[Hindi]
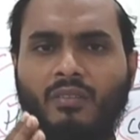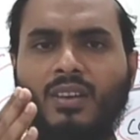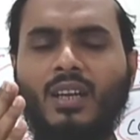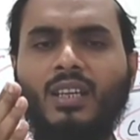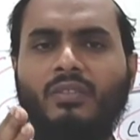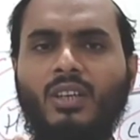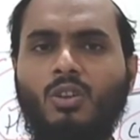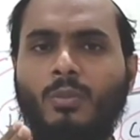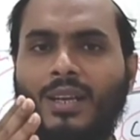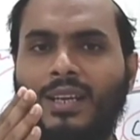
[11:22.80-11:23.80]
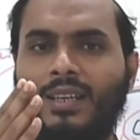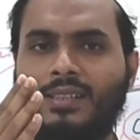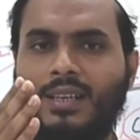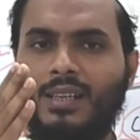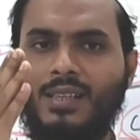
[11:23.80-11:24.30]
फिर अगली वीडियो में अगले
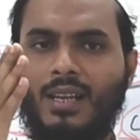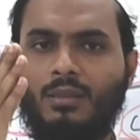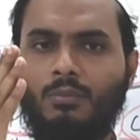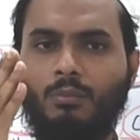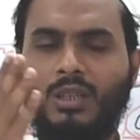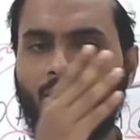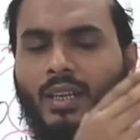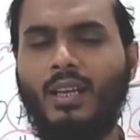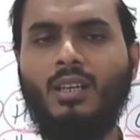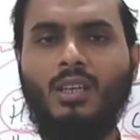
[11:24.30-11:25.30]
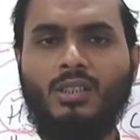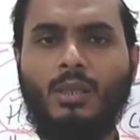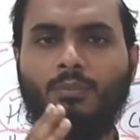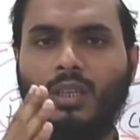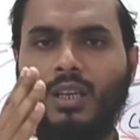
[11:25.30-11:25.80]
लेसन के साथ मिलते हैं
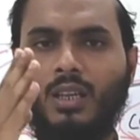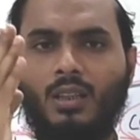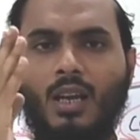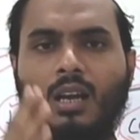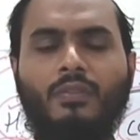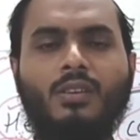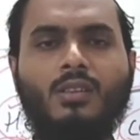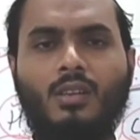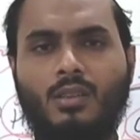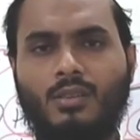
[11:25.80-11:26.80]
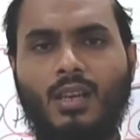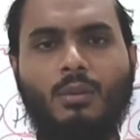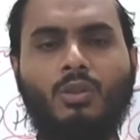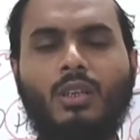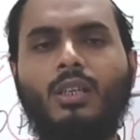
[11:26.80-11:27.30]
जब तक के लिए अल्लाह हाफिज़
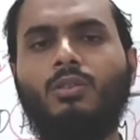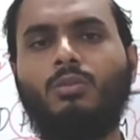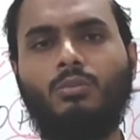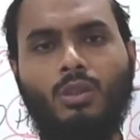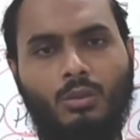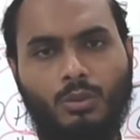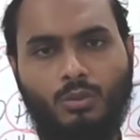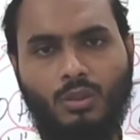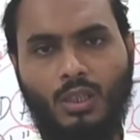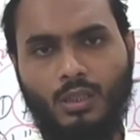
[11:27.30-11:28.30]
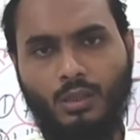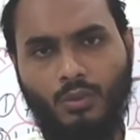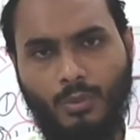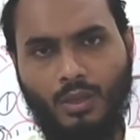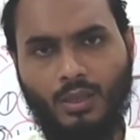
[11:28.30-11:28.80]
अल्लाम
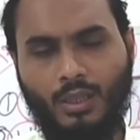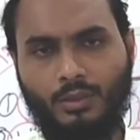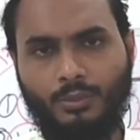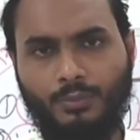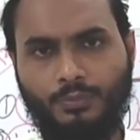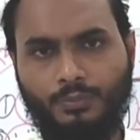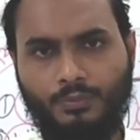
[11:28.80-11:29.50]
वरहमल वर्का